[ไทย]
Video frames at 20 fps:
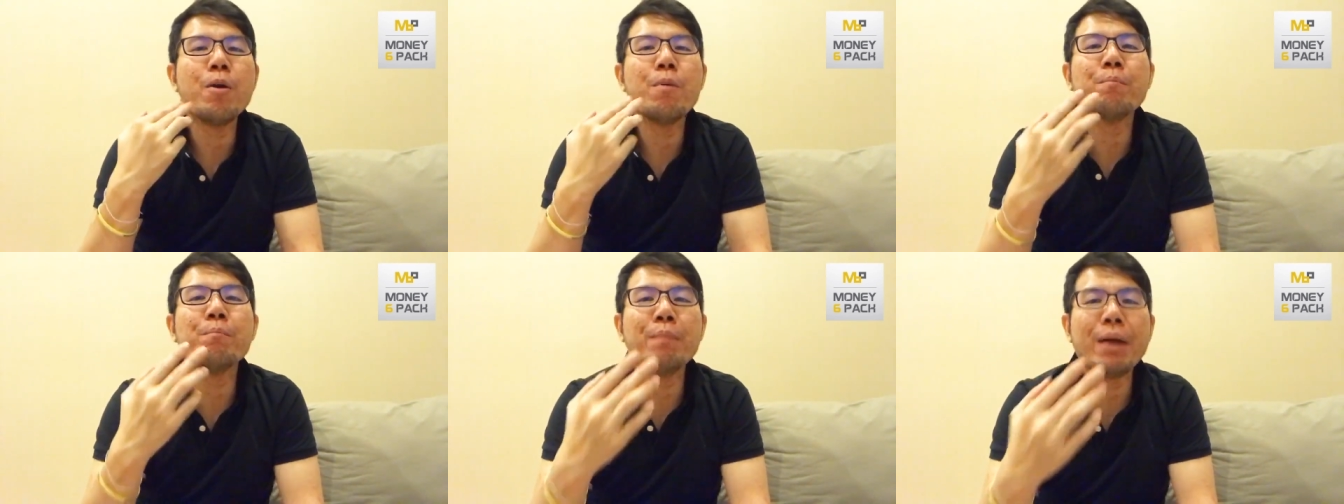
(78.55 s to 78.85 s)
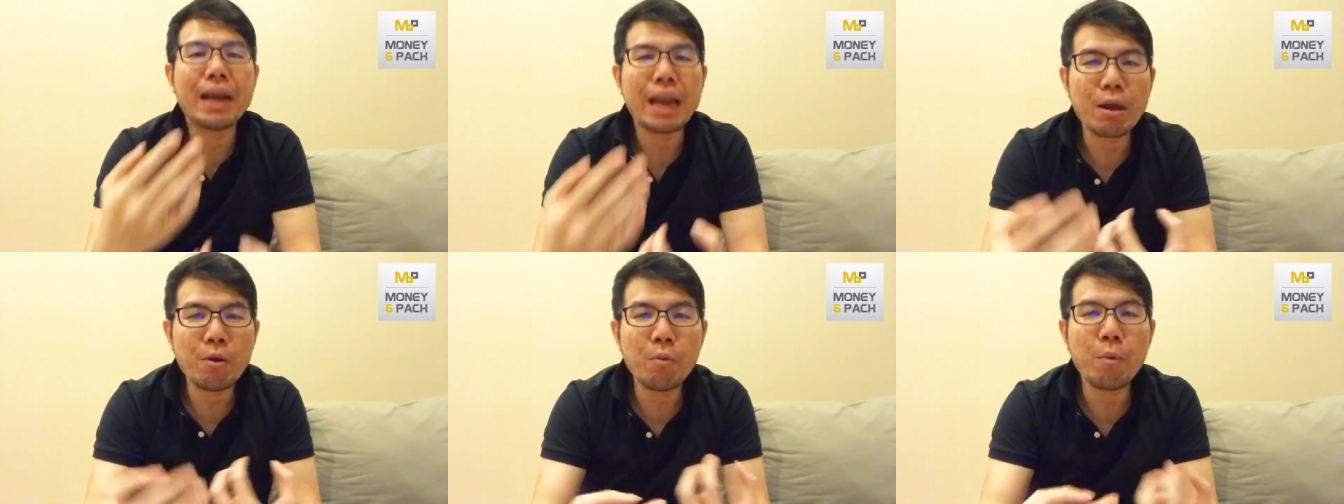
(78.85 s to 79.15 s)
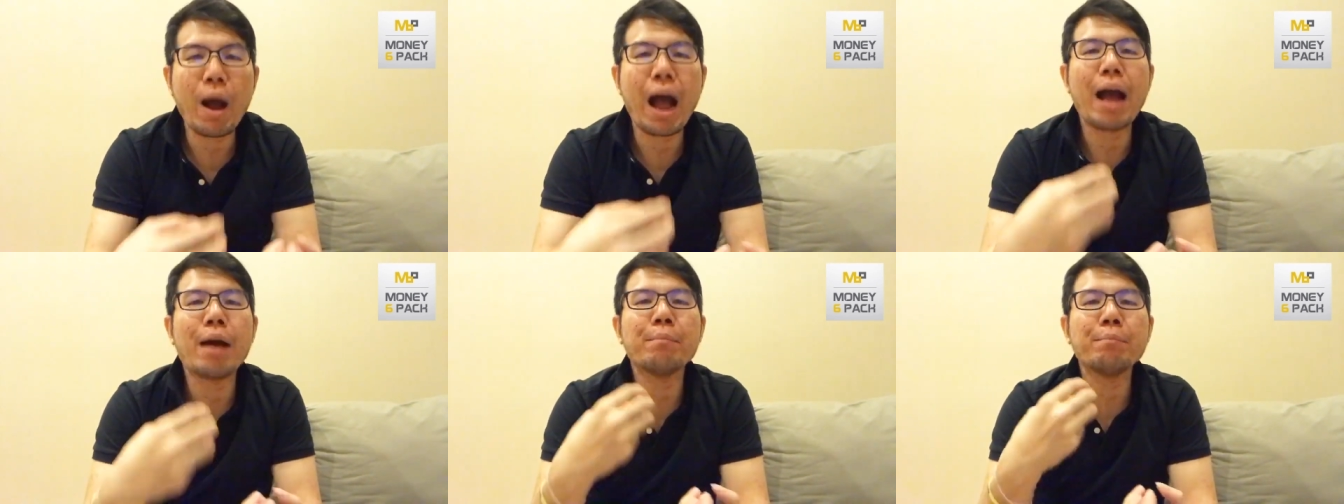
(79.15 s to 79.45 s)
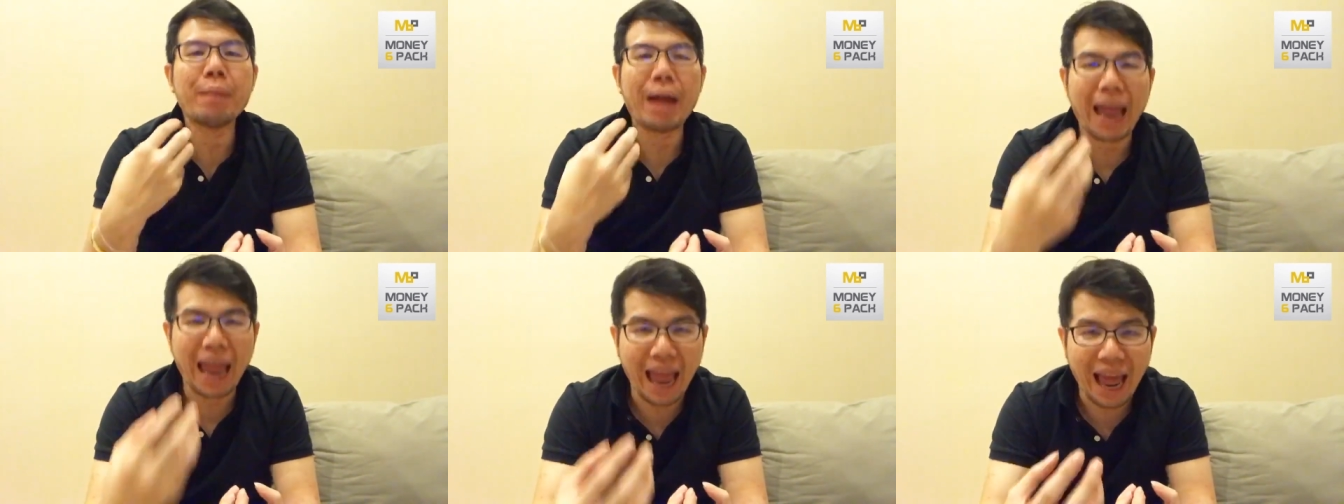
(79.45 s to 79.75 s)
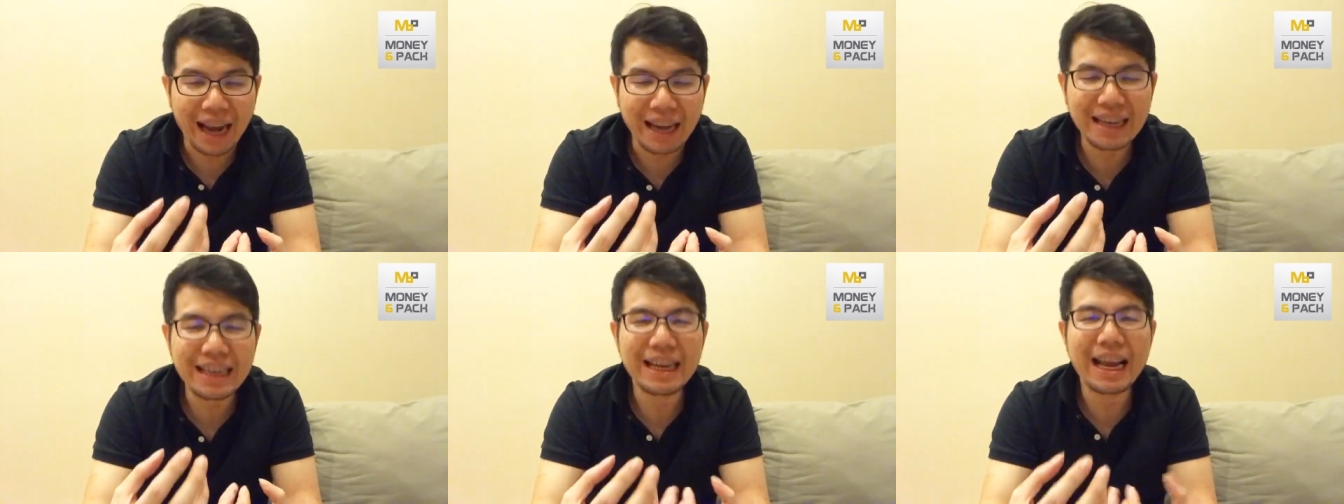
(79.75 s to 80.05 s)
ไม่ได้วางแผน
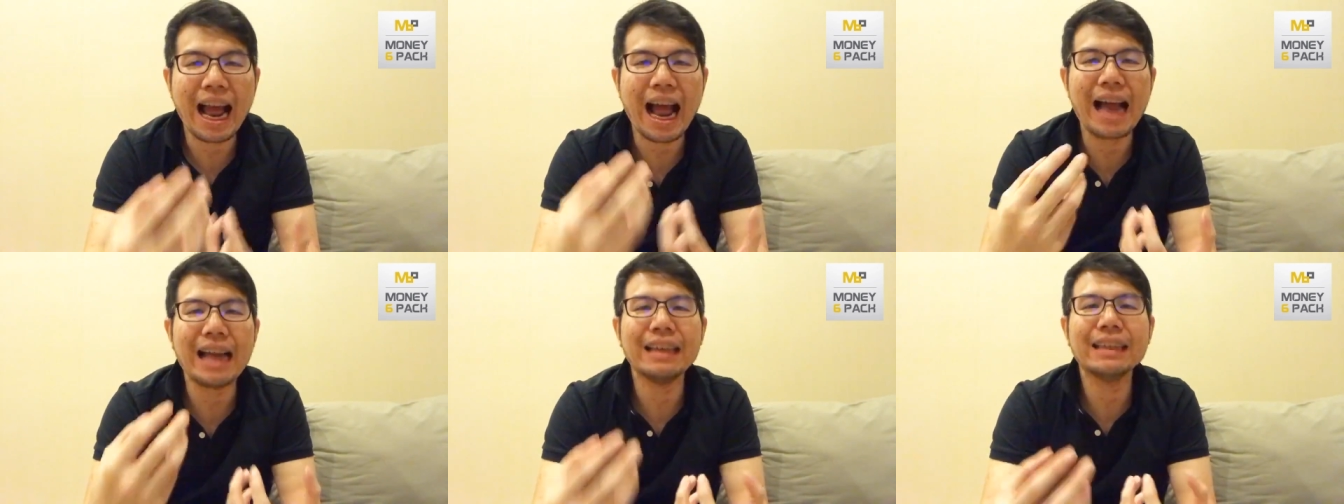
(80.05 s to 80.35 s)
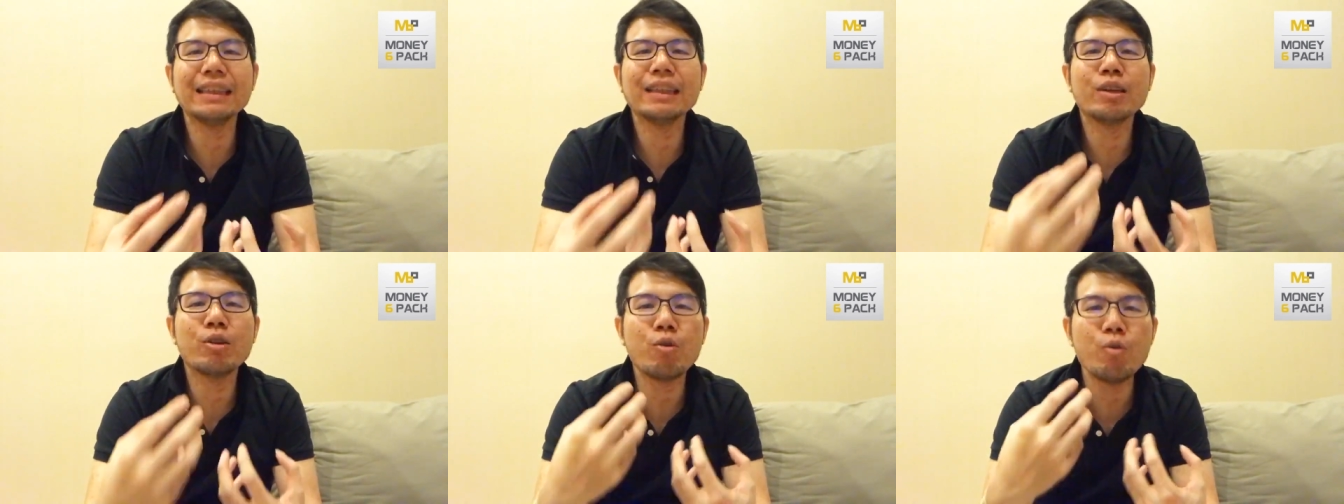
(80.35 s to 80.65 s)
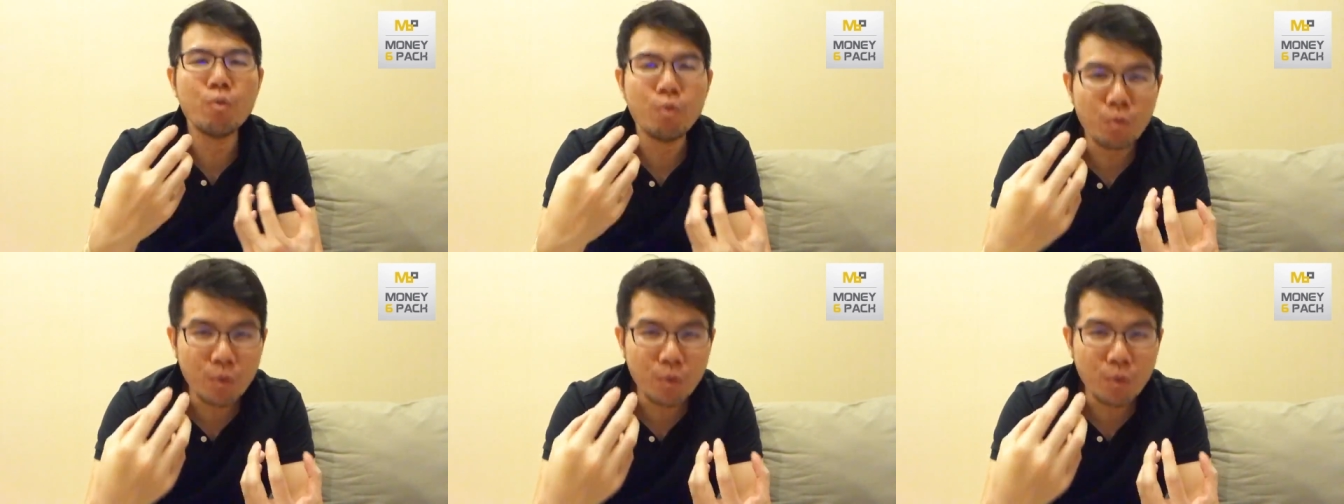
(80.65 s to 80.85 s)
การกู้